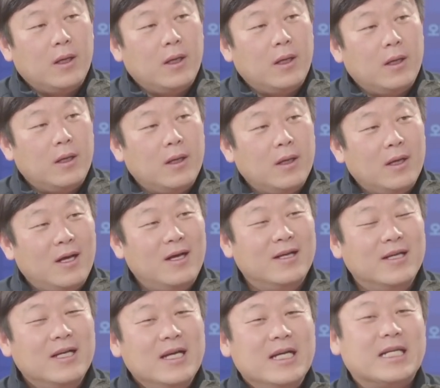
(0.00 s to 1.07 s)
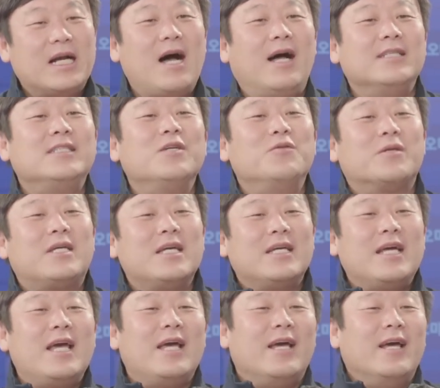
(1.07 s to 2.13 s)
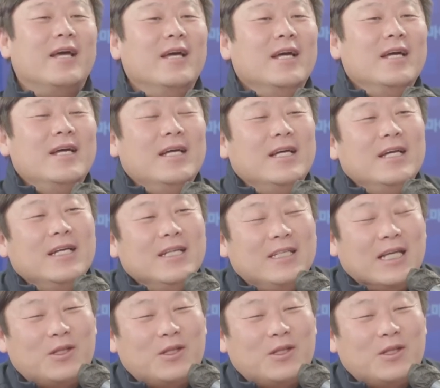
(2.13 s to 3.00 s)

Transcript: 네. 그러니까 안지 웃긴 그, 게 그, 따라하시는 건가요?